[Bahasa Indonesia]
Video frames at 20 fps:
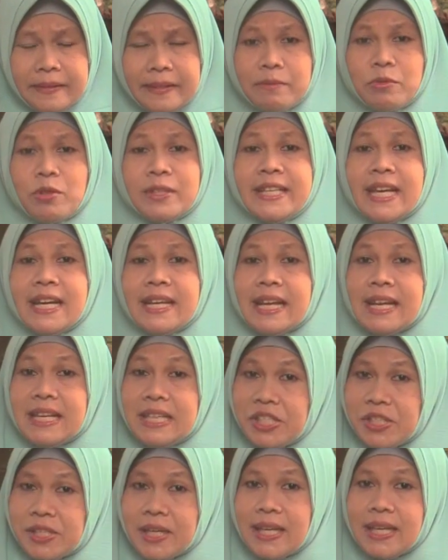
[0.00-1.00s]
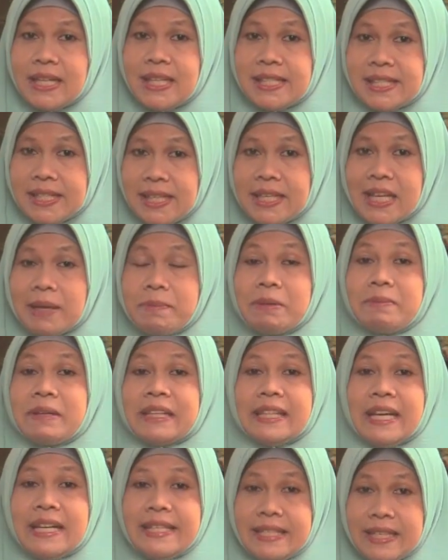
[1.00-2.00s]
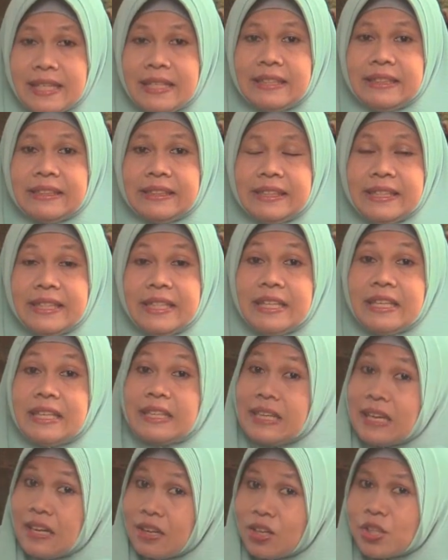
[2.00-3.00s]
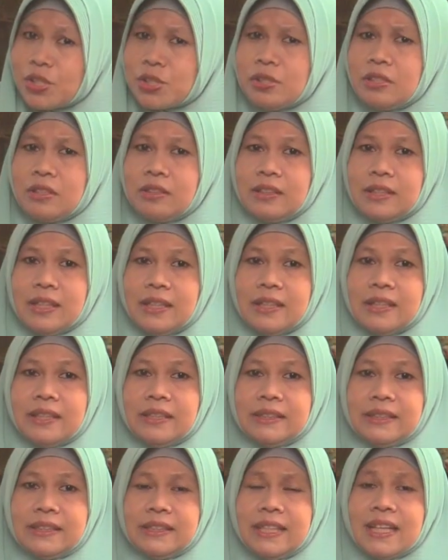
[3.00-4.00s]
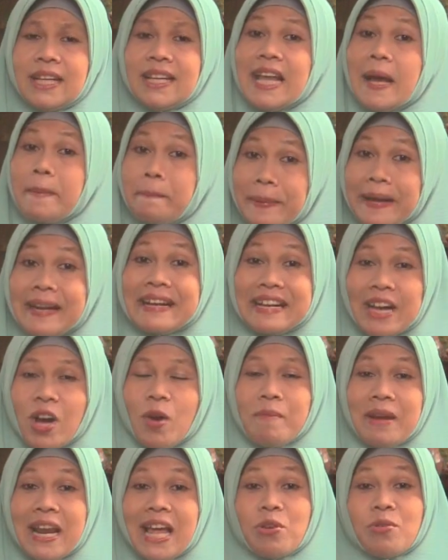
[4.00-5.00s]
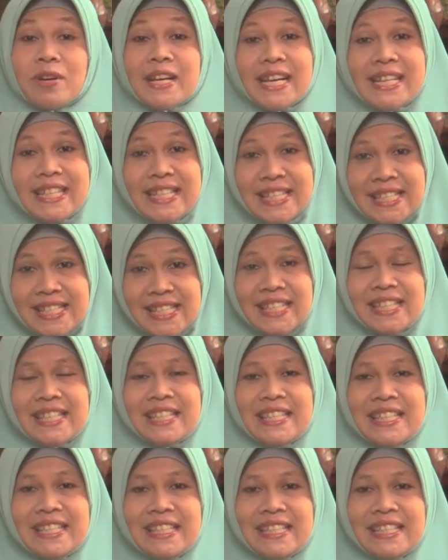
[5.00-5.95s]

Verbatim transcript: Kemudian Aisyah istri Nabi bertanya, "Ya Rasulullah, kenapa engkau melakukan ini?"